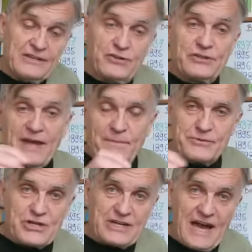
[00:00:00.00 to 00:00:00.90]
to tam
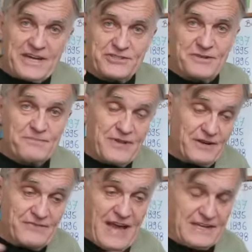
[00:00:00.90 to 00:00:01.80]
przy każdym
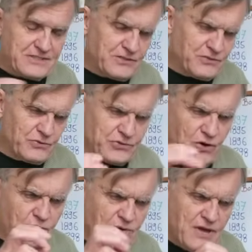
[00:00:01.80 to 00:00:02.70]
pierwiastku
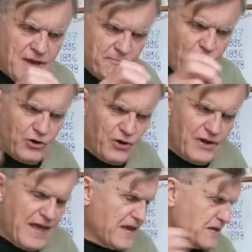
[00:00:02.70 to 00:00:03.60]
są po
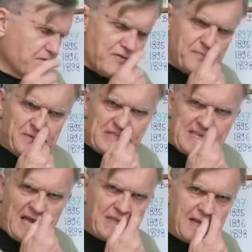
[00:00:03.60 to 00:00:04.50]
kolei
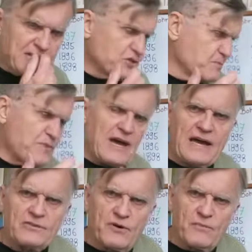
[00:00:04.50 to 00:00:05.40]
wypisane liczby
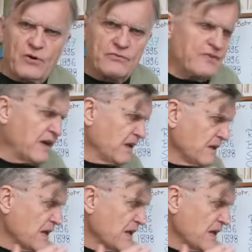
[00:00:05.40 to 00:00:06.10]
atomowe,